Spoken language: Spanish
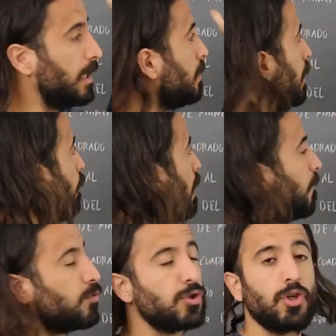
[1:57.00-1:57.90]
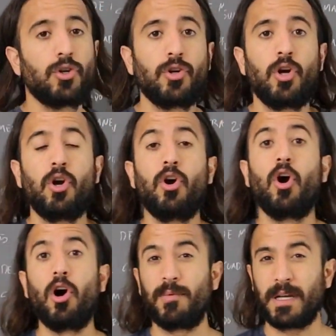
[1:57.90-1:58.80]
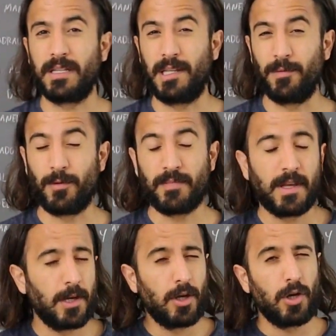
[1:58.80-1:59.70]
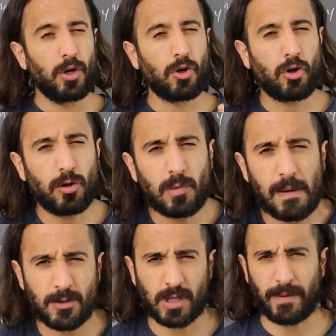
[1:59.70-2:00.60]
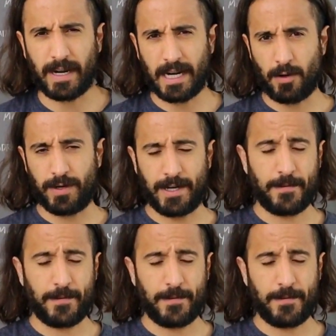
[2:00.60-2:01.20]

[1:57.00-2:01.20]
y tenemos la función objetivo. ¿Cómo vamos a trabajar ahora?